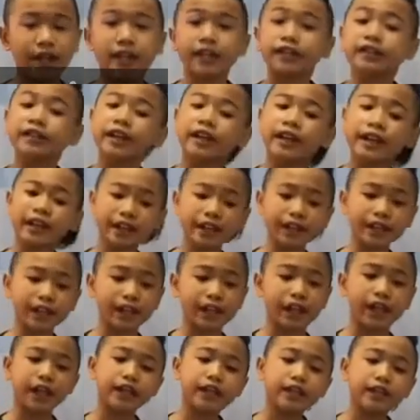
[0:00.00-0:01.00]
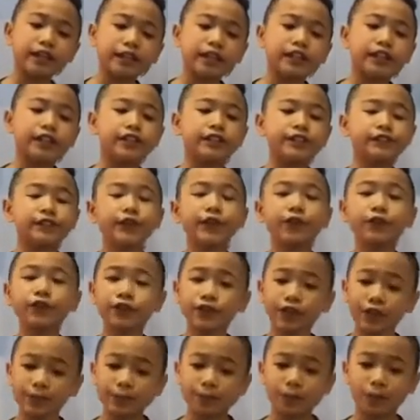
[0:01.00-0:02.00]
and the area is
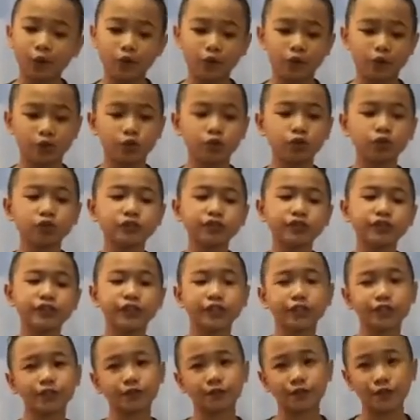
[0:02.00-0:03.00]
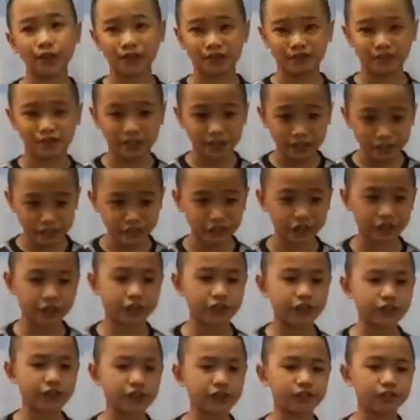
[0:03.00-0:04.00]
50.265
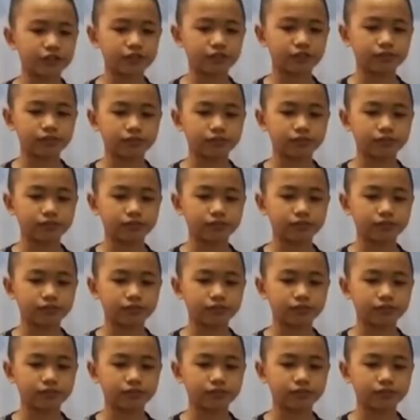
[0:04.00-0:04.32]
inches.